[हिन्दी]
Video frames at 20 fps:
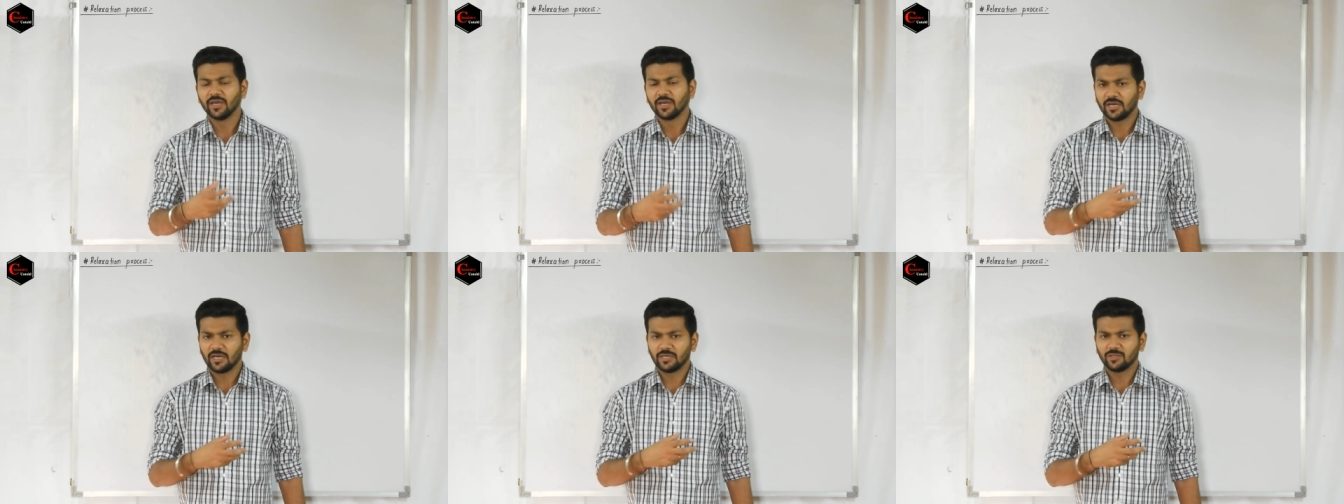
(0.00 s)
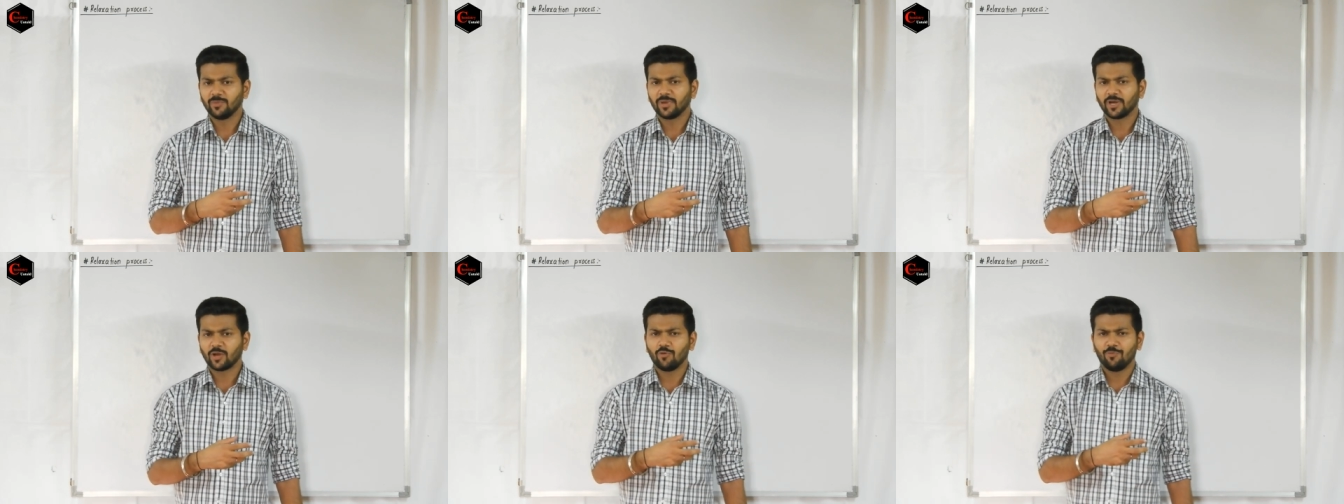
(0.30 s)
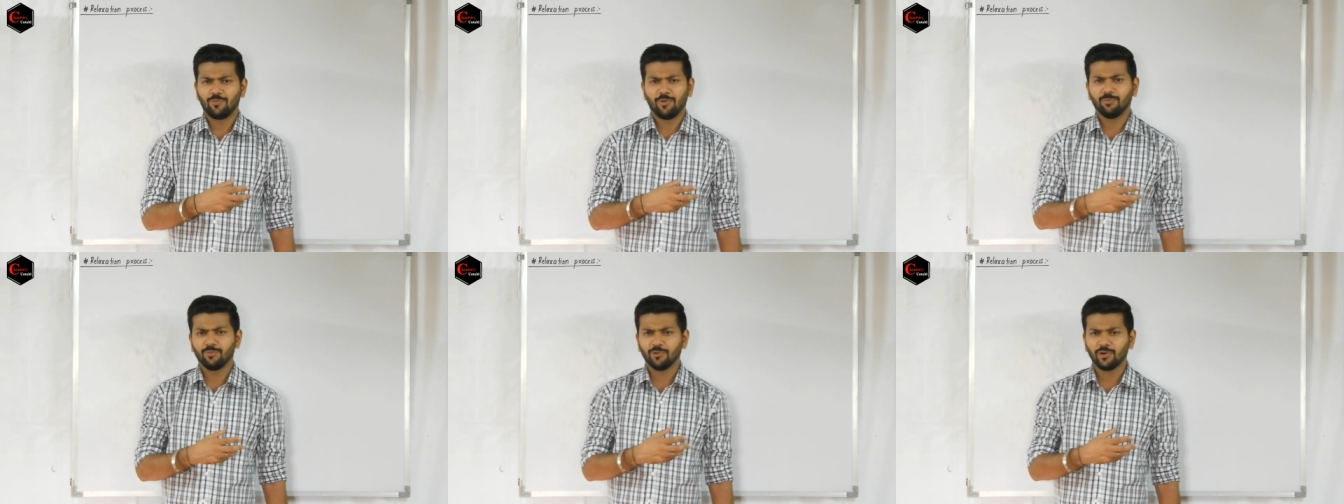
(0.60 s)
या जो मैं कहूँ
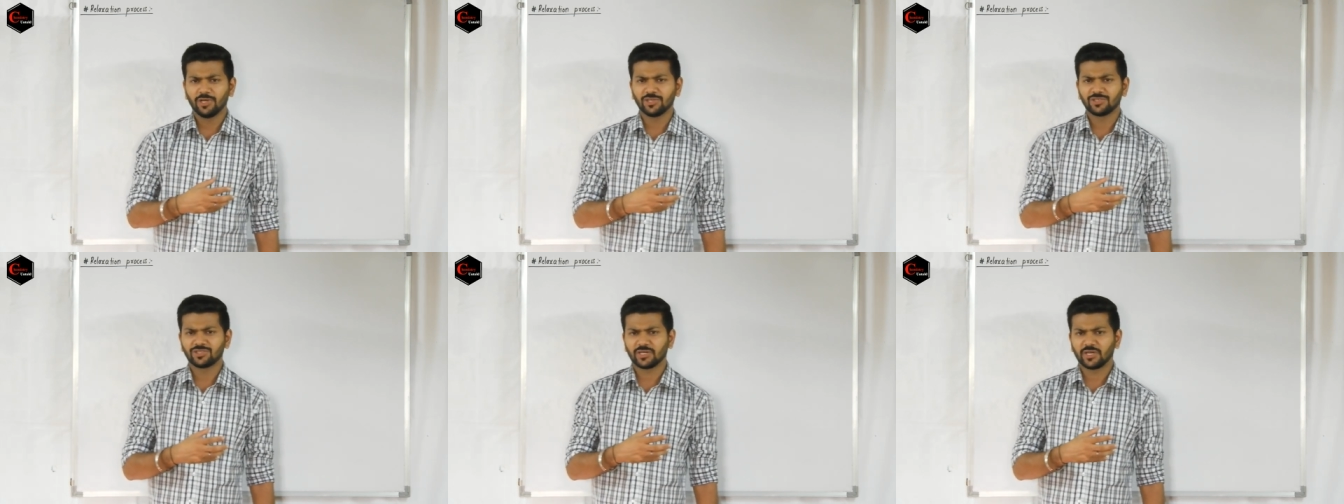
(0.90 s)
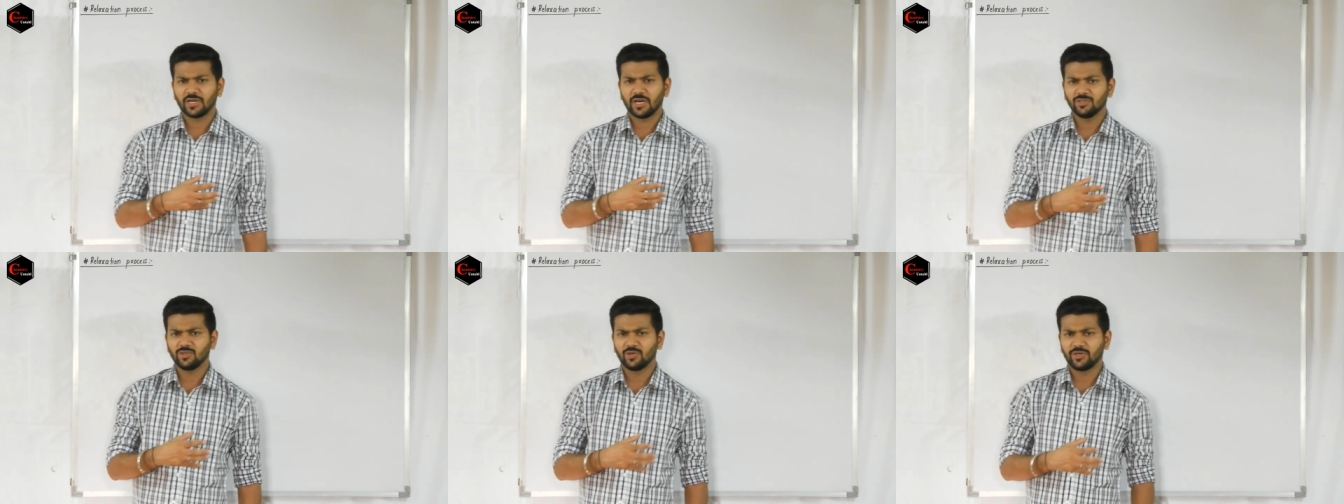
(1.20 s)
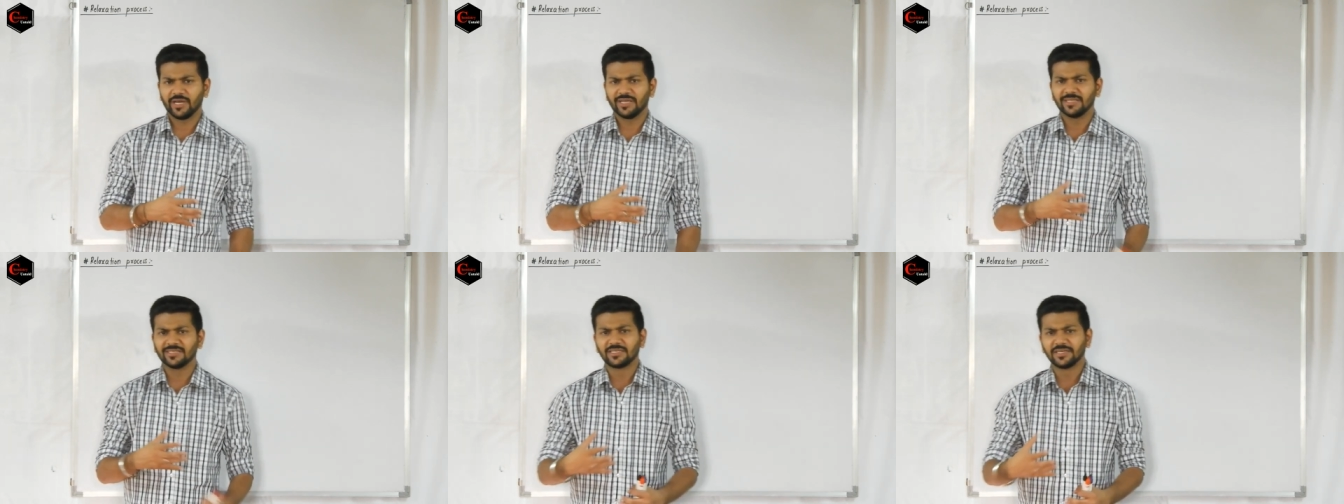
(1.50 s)
पॉपुलेशन का जो
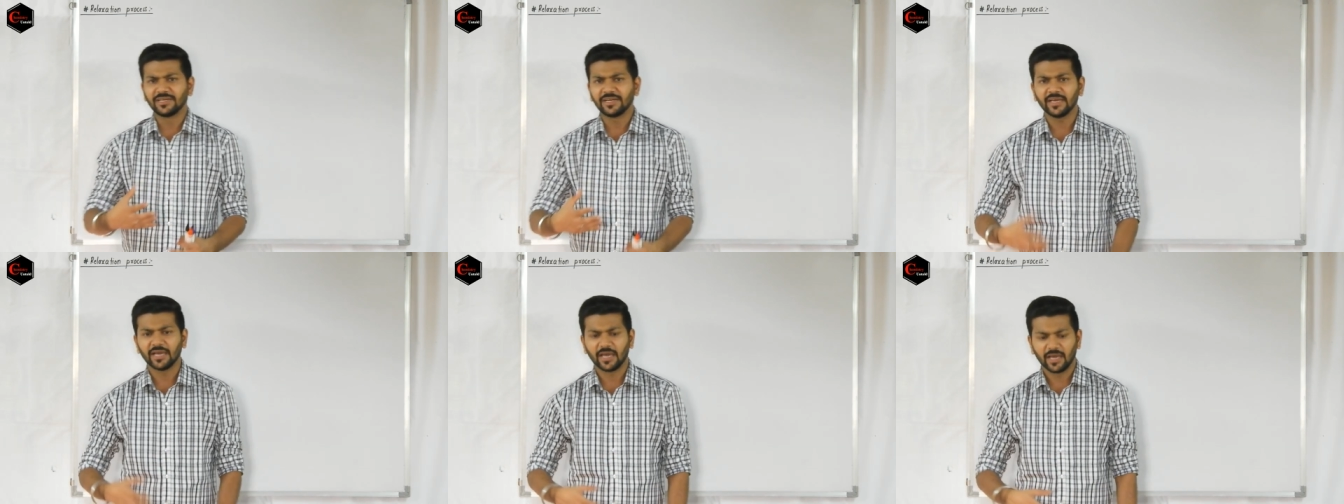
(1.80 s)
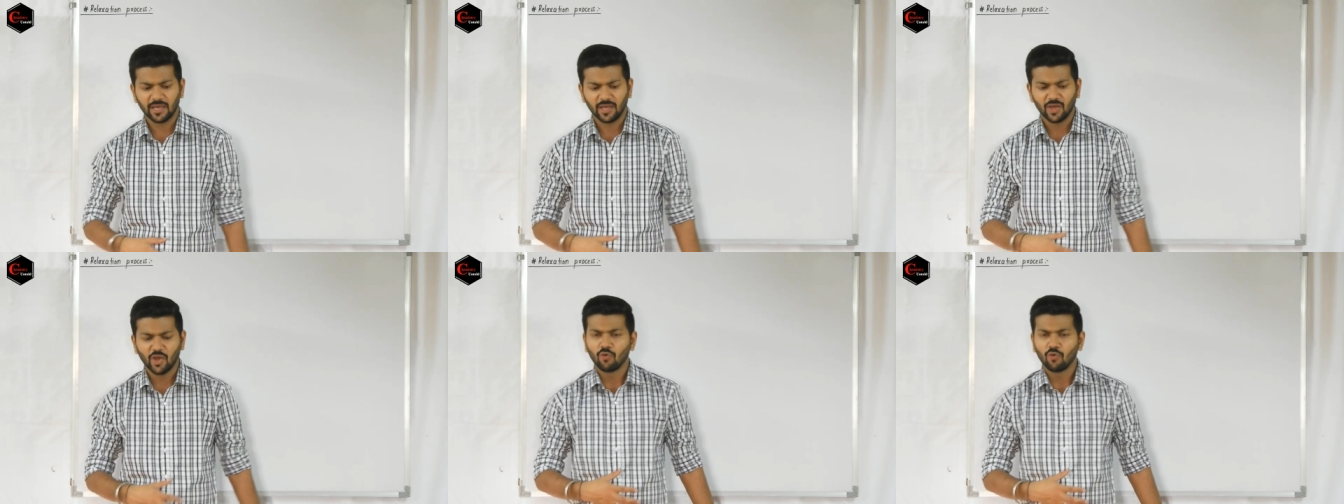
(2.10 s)
डेंसिटी है